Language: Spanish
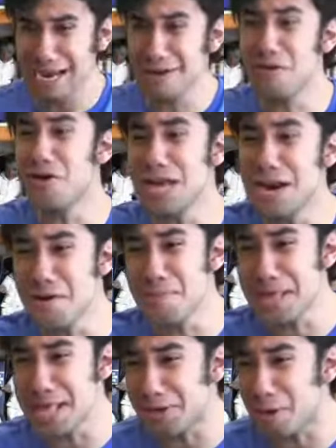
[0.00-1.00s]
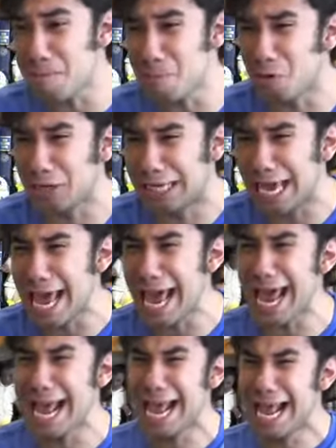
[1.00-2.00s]
Y luego ya no me dijo por
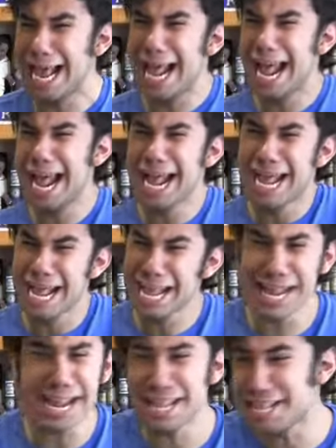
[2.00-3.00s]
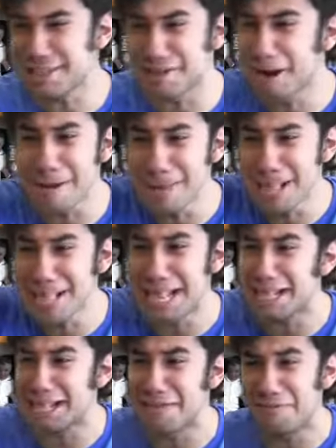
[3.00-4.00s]
qué.
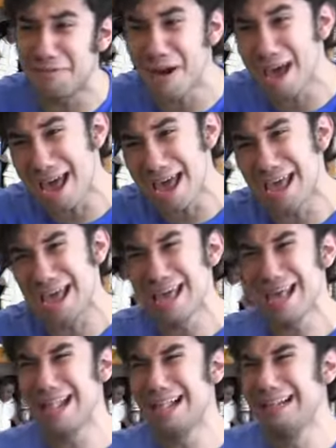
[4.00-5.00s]
Solamente